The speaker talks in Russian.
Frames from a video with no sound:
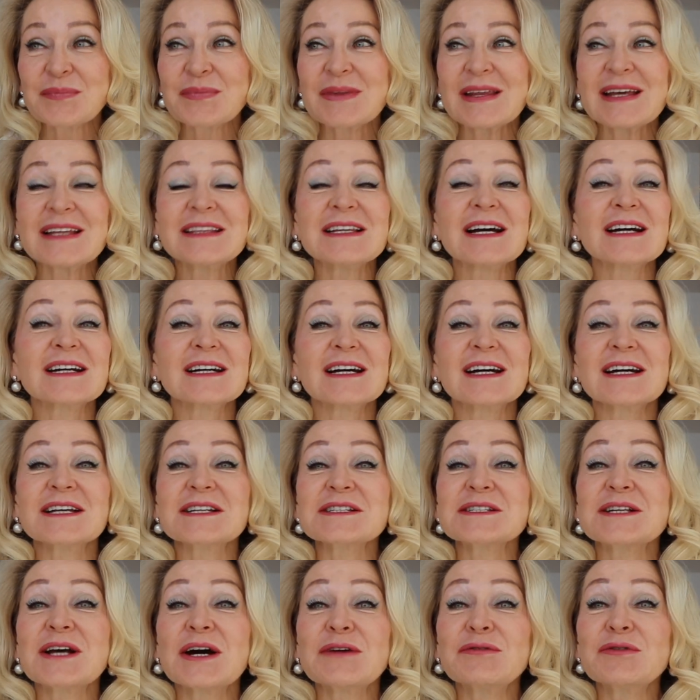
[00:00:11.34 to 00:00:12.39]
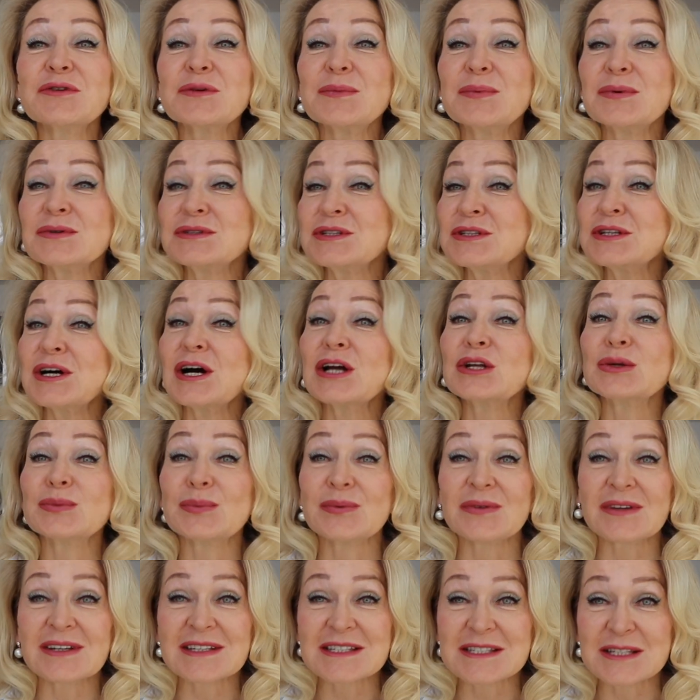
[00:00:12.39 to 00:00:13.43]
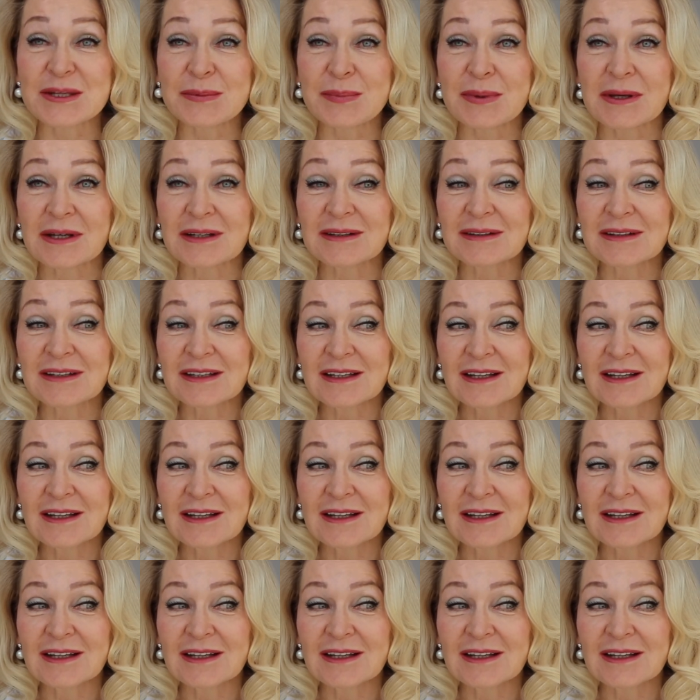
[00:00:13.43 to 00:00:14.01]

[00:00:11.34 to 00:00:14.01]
Итак, разговор будет о любви к себе.